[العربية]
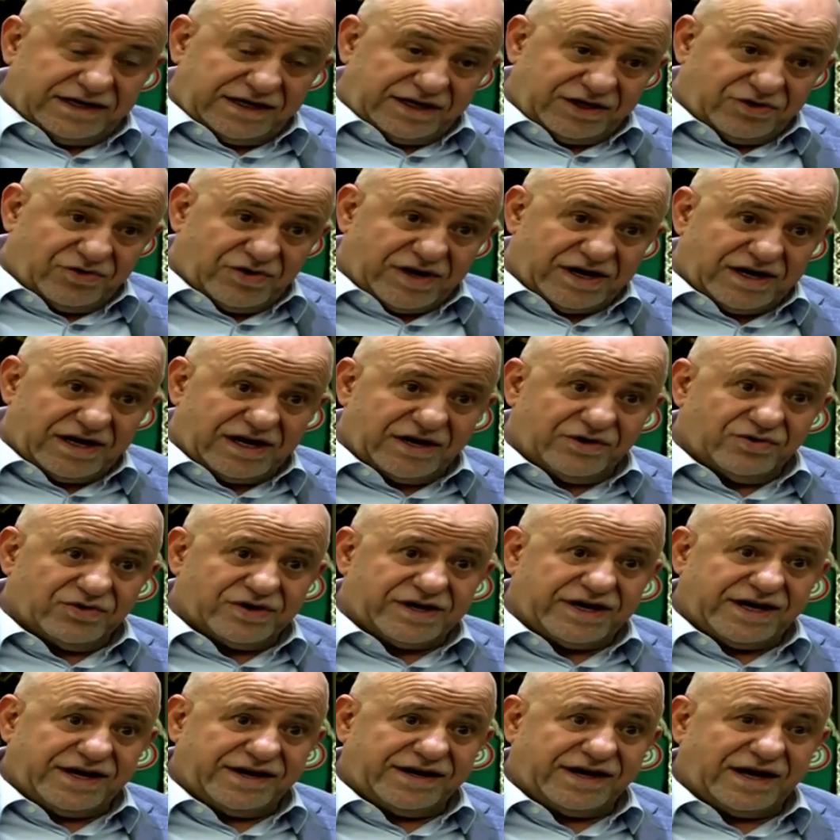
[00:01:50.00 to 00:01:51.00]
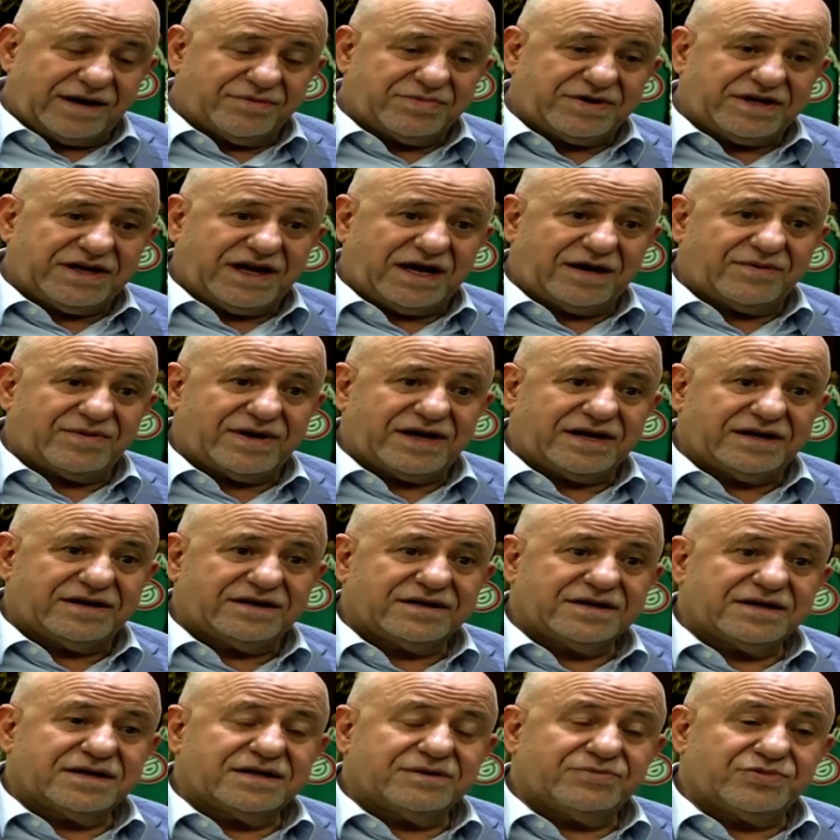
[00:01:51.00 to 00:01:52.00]
الحوار لأنه كان عم ينعمل
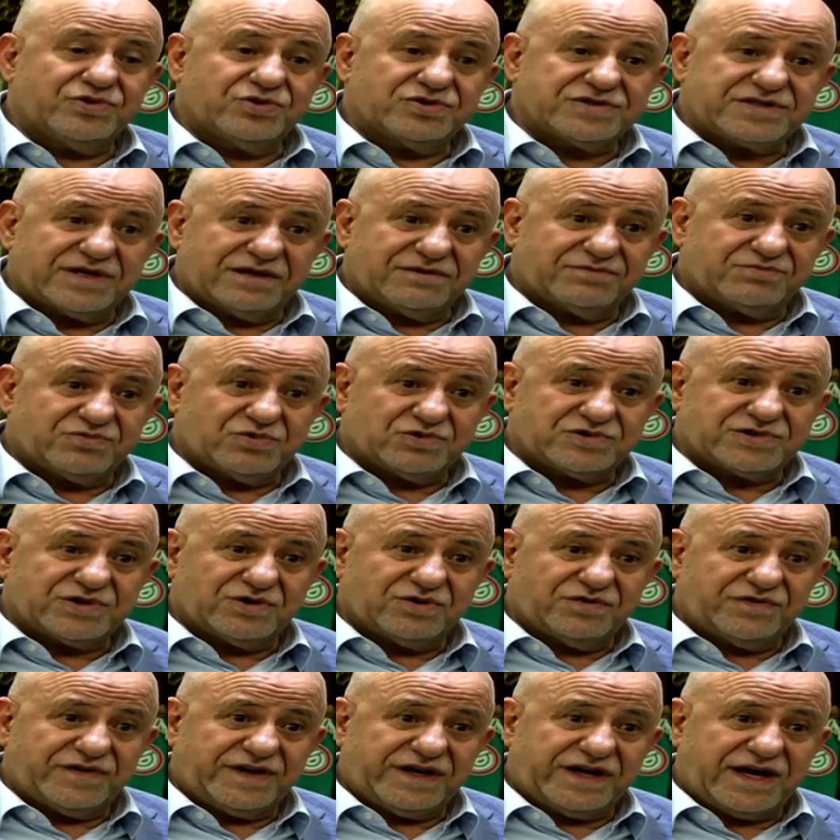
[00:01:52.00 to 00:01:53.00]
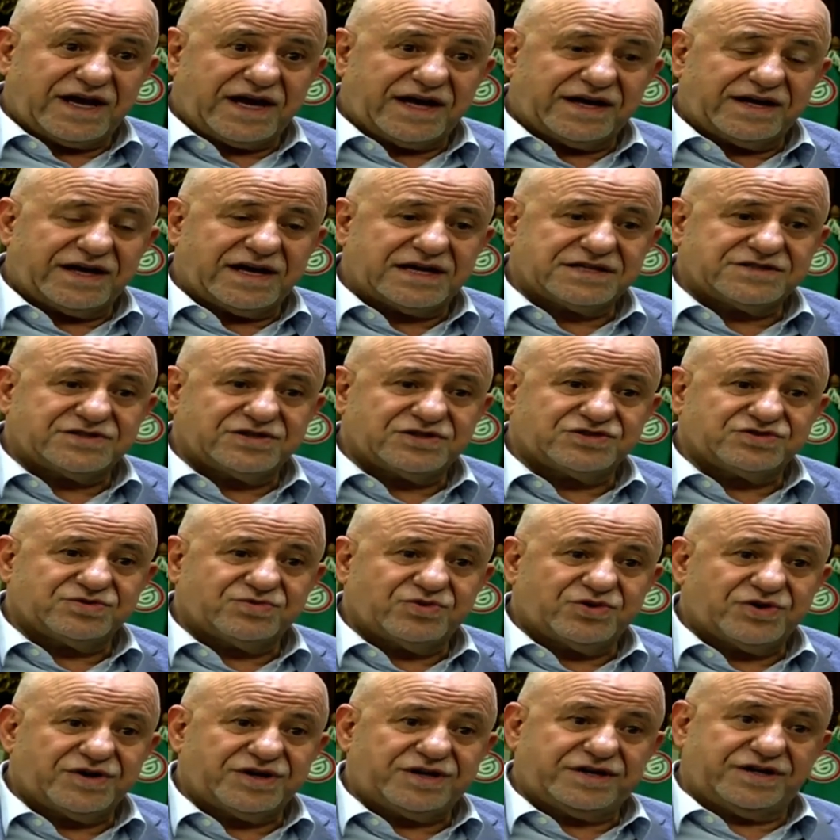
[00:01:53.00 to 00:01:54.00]
بيوصل بتوصلوا فيه على رئاسة
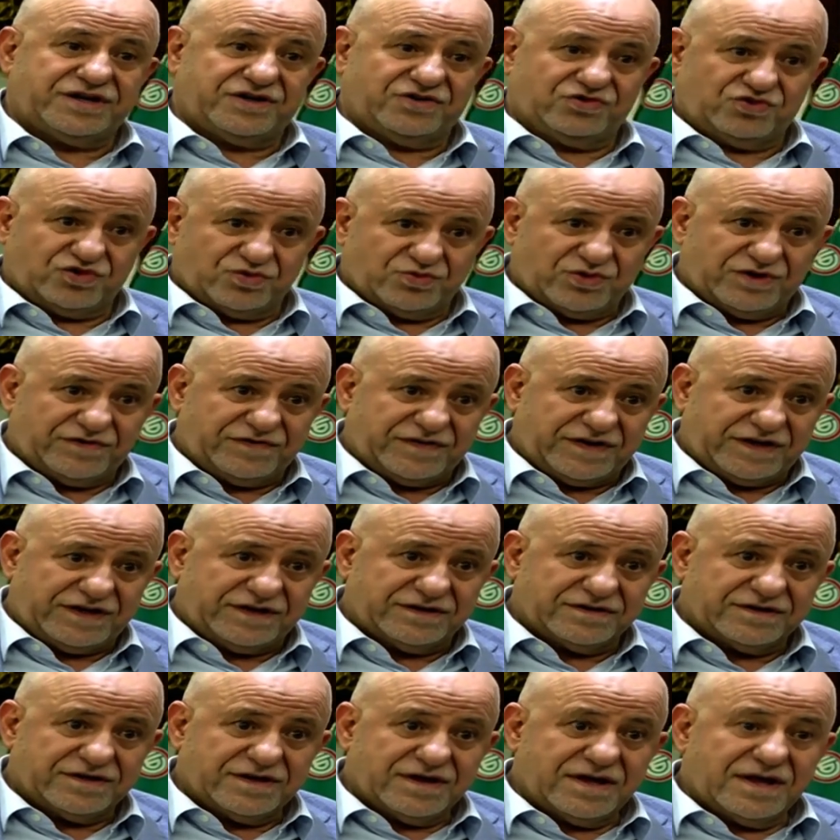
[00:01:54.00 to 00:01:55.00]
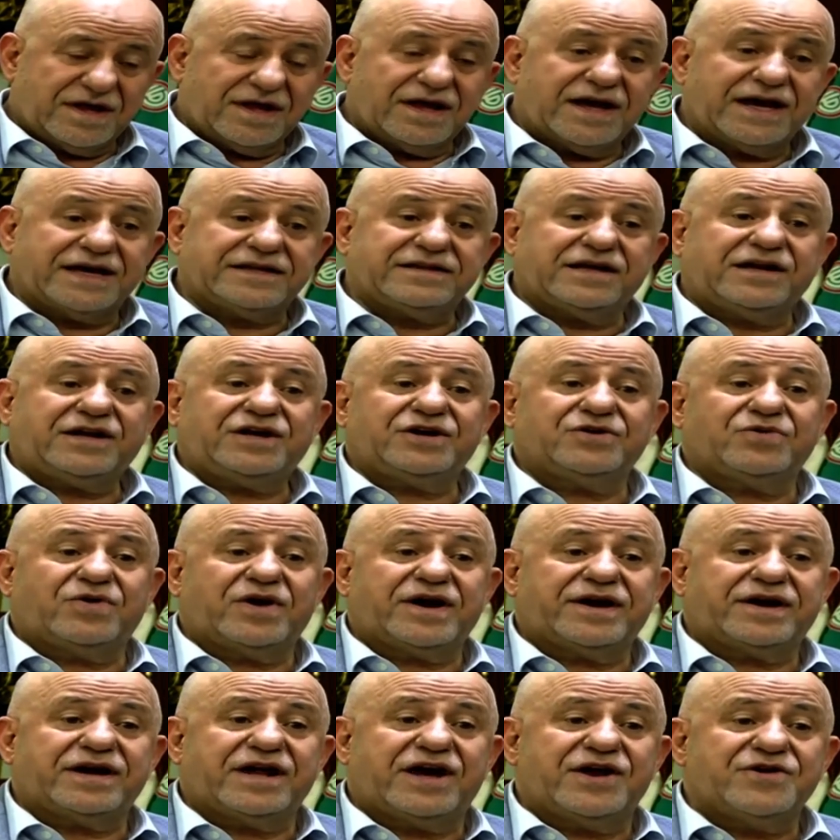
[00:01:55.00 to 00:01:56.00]
الجمهورية كنتم موافقين هذا
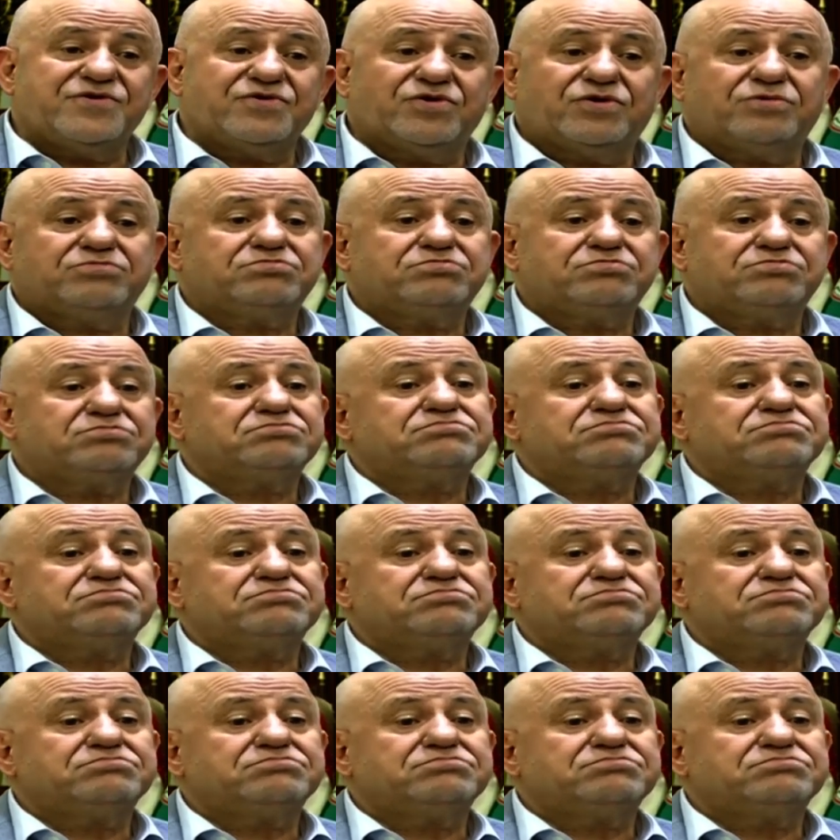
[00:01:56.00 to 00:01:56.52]
الحوار لأنه